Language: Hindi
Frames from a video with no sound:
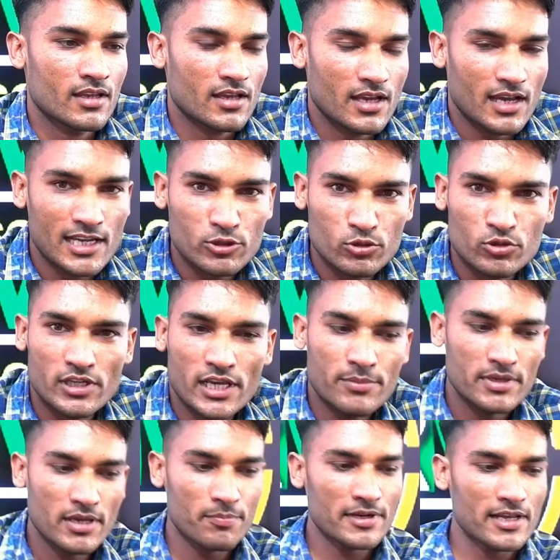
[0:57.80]
हाँ तो टाइमिंग
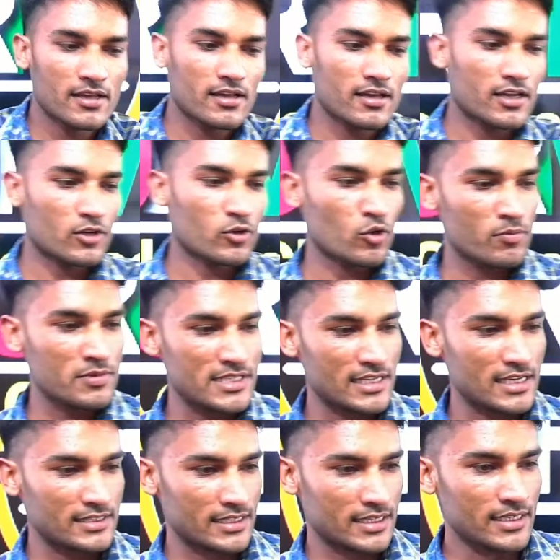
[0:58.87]
अपना नौ बजे का ही
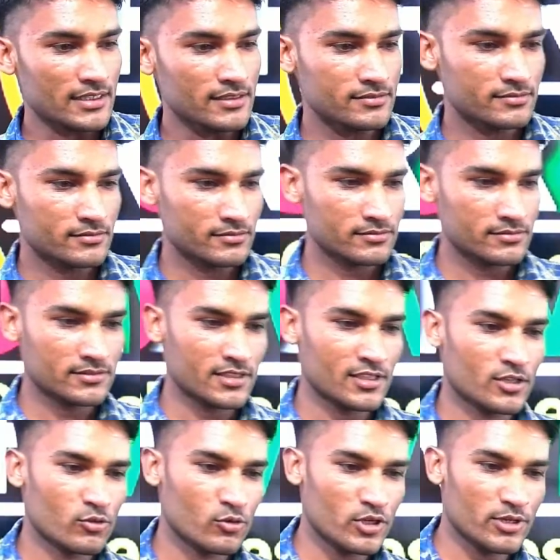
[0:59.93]
था
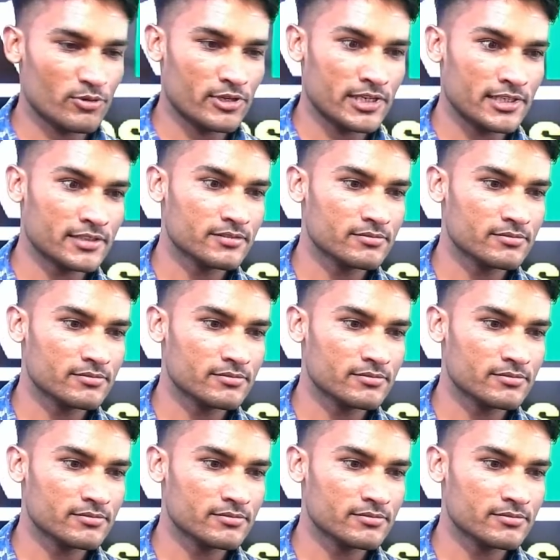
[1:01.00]
गुड इवनिंग